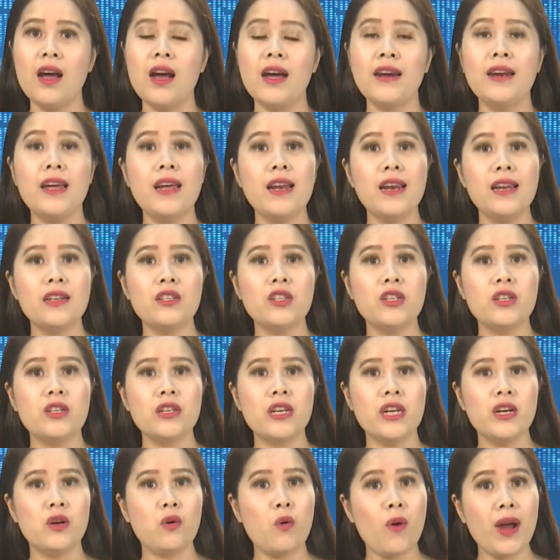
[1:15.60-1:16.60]
Đây là sự
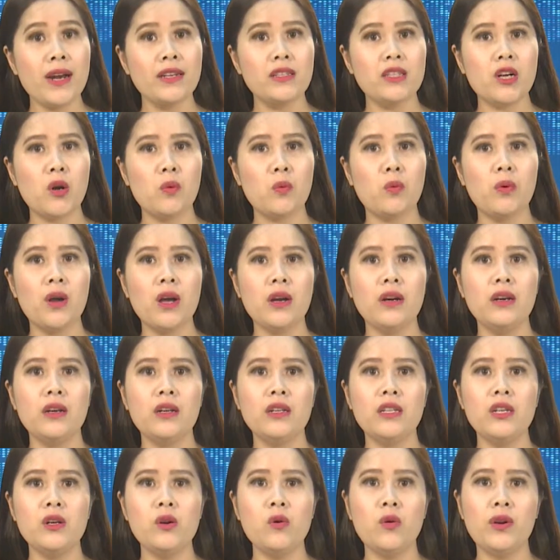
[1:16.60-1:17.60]
kiện quan trọng được
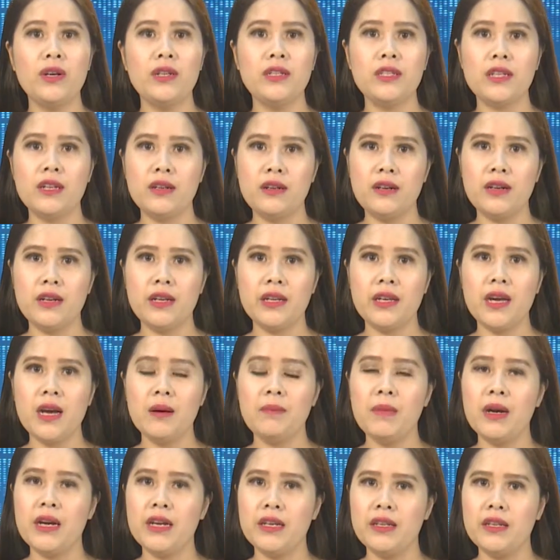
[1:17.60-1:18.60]
dư luận chờ đợi
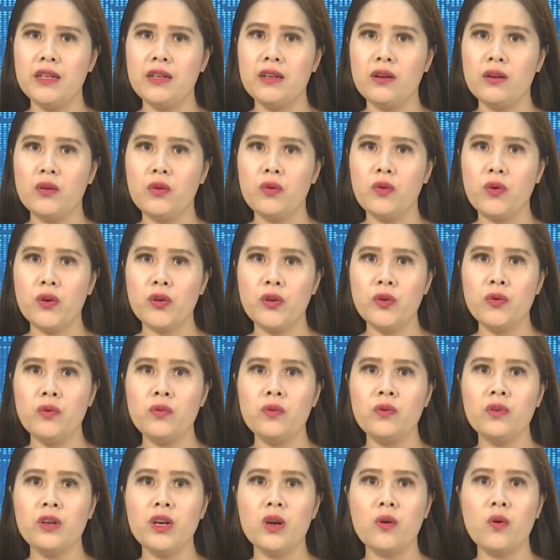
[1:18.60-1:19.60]
bởi những nội
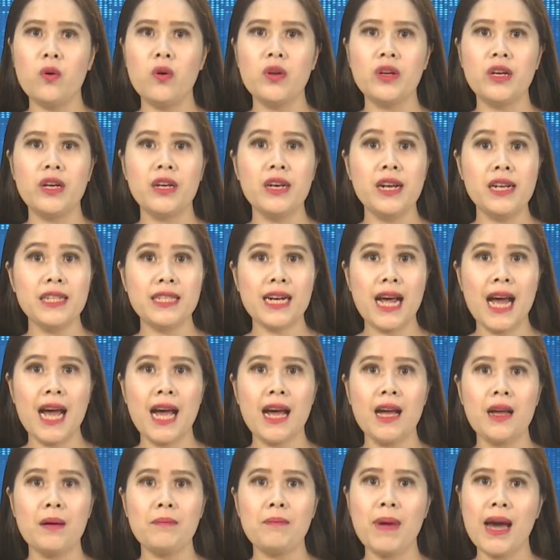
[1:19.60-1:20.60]
dung được hội nghị đưa ra,
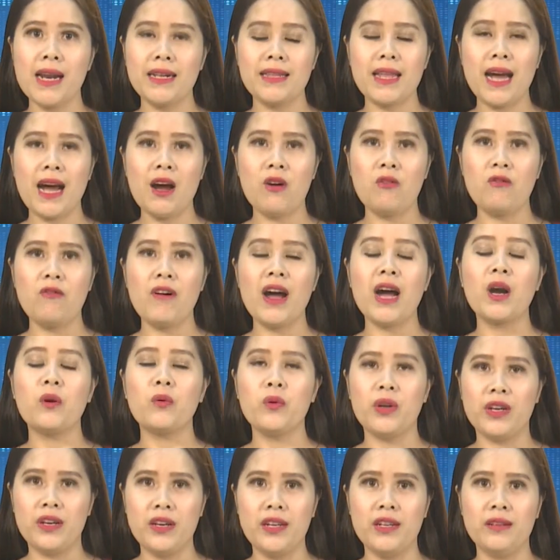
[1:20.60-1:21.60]
bàn thảo và
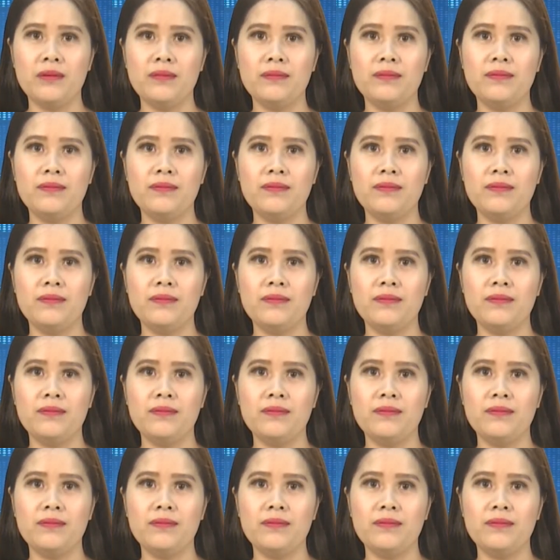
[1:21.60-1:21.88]
quyết định.